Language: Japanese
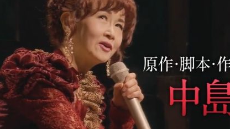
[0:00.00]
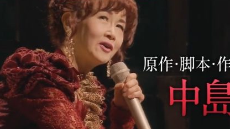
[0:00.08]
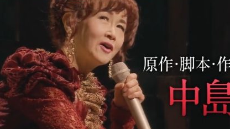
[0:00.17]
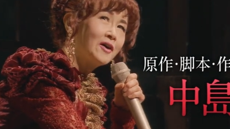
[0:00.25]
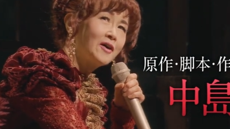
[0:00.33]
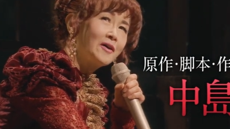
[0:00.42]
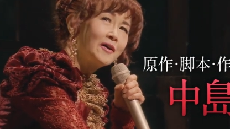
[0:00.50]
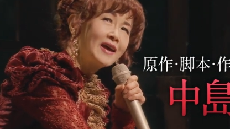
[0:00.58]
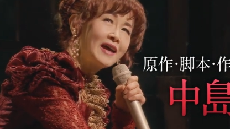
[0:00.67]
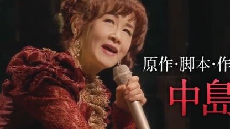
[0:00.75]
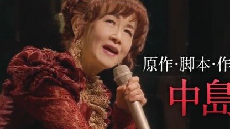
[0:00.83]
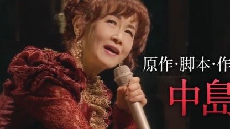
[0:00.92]
世界で
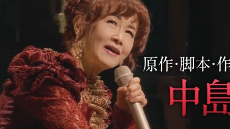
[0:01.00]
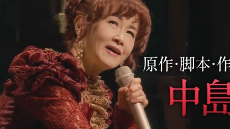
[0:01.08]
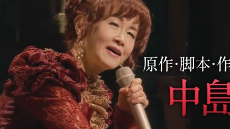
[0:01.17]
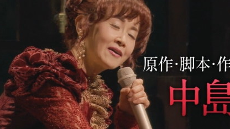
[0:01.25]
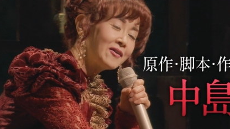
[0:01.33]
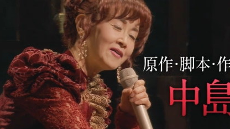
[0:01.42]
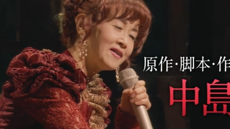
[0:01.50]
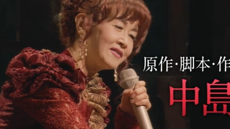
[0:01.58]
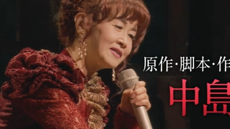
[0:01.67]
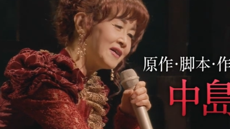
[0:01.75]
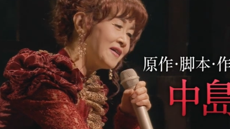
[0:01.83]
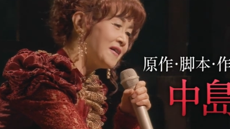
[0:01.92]
も類を見ない舞
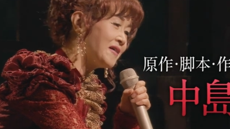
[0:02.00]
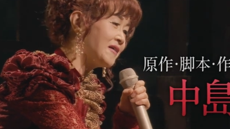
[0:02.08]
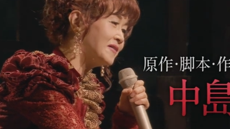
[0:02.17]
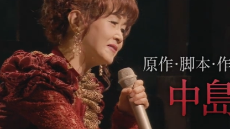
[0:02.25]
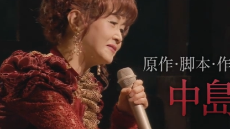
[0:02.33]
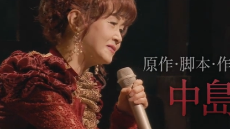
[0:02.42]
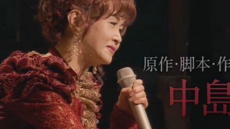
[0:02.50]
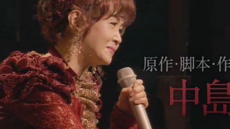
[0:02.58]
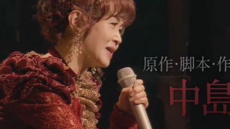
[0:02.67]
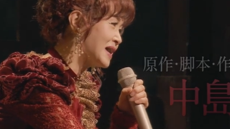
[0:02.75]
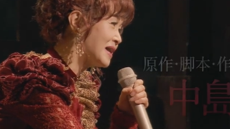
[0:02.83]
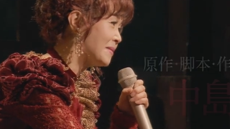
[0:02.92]
台表現「
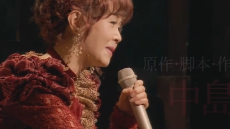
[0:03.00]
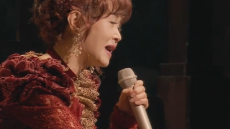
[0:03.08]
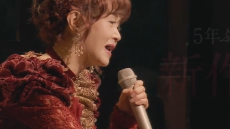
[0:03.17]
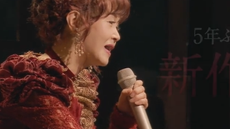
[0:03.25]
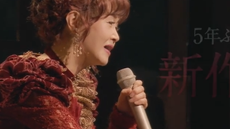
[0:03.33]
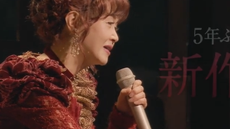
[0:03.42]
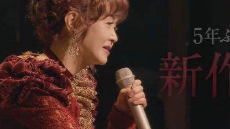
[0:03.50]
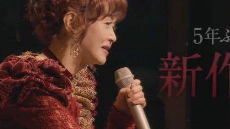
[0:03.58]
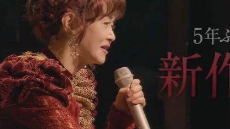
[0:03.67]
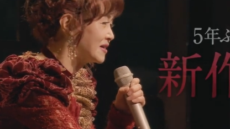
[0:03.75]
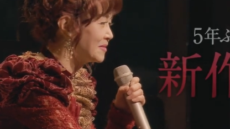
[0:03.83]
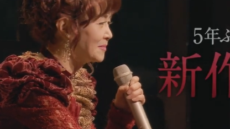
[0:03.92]
夜
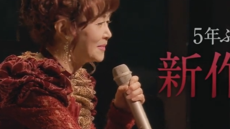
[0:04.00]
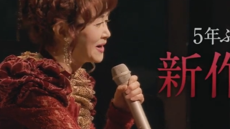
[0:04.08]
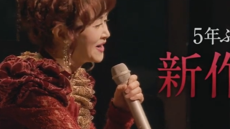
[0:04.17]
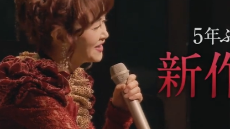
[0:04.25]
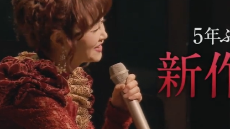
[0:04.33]
会」5